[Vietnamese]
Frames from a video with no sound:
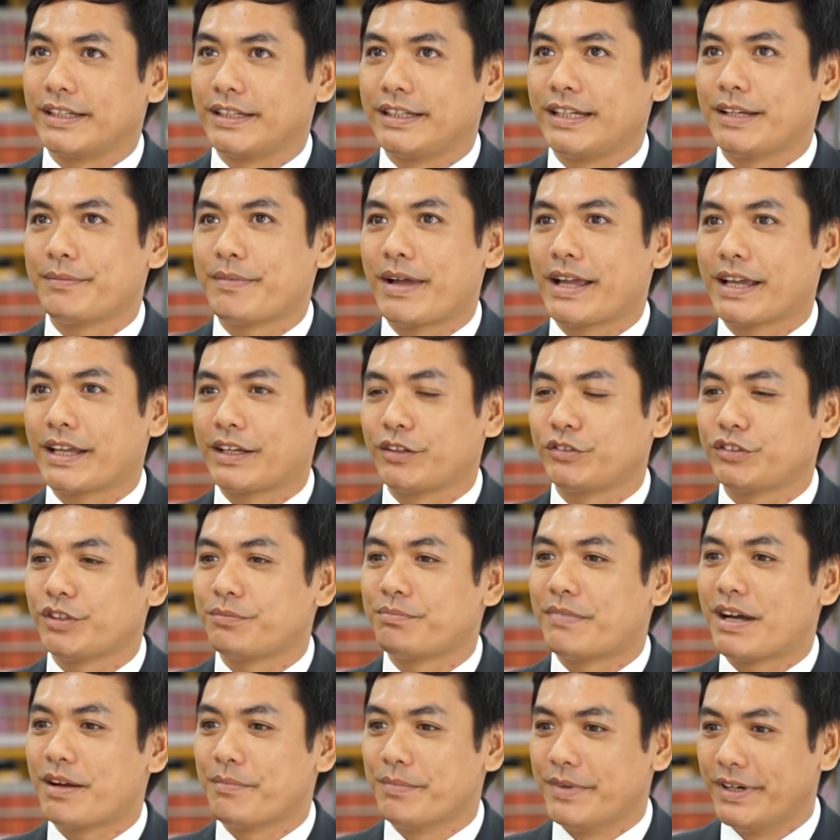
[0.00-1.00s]
giờ đến năm
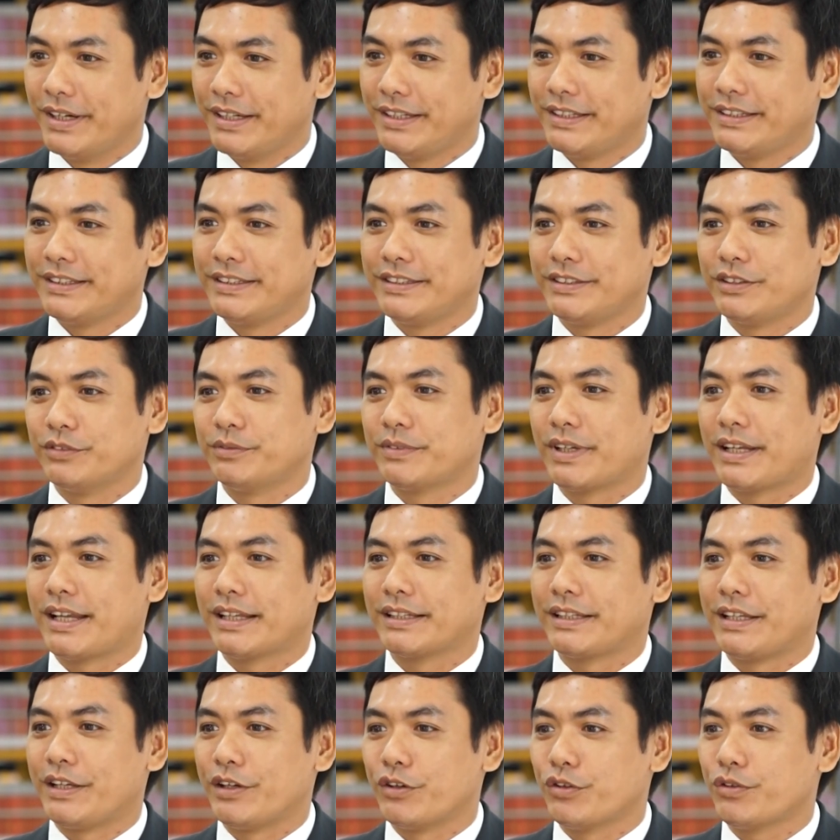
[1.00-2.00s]
2030 chúng ta
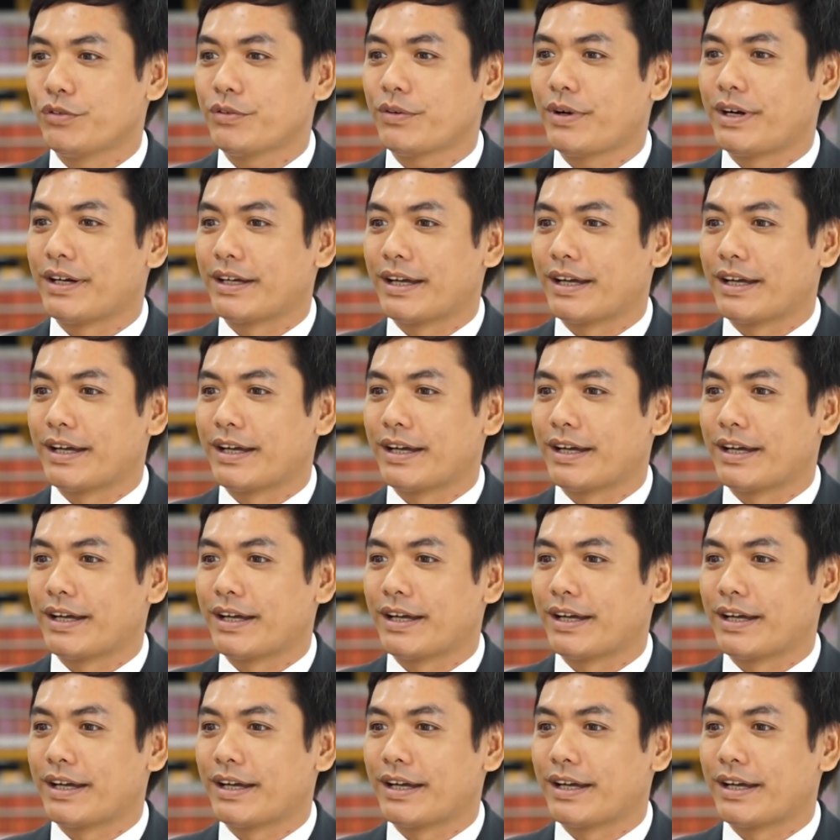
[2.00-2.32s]
đang thiếu